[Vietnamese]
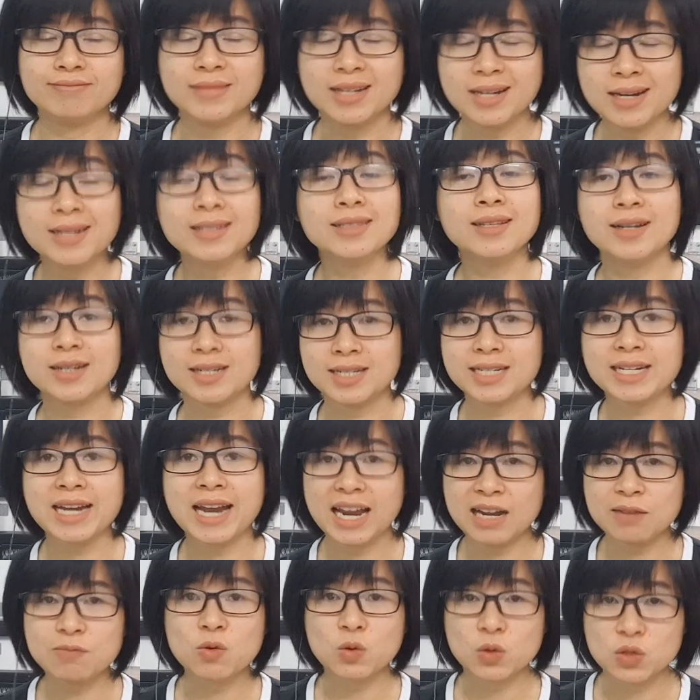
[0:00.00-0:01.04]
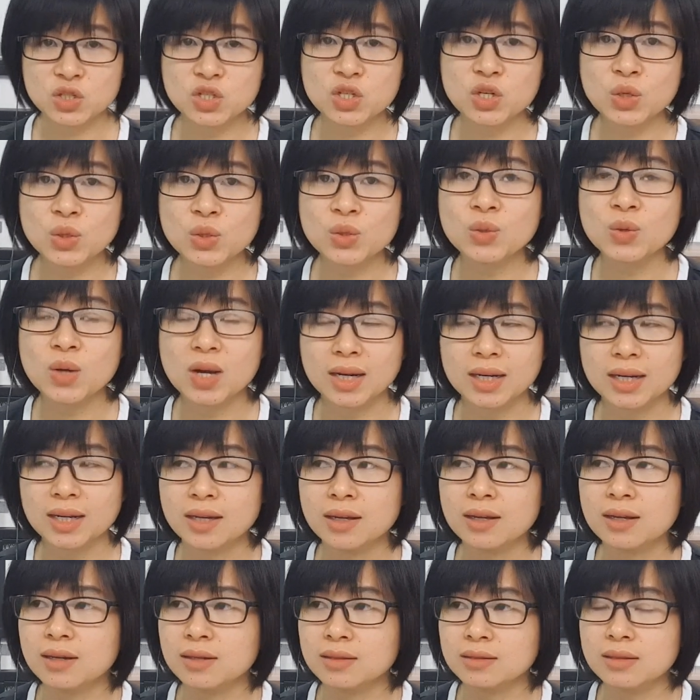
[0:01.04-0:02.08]
hơi thời trang một xíu, hoặc là
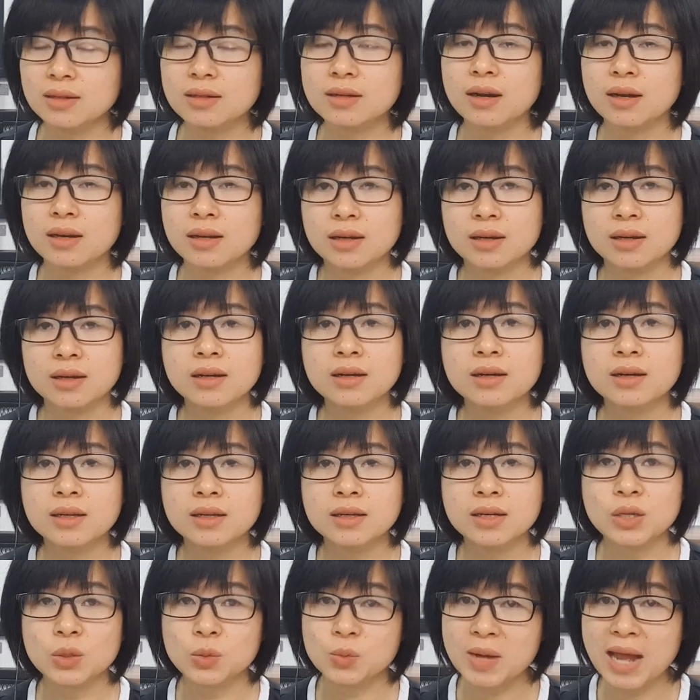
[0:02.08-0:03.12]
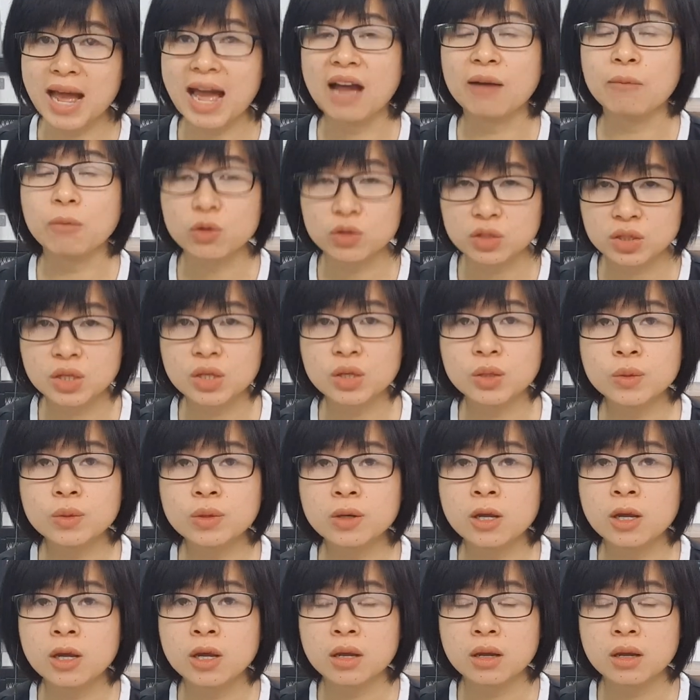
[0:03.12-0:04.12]
nó gọi là hơi điệu đà một xíu.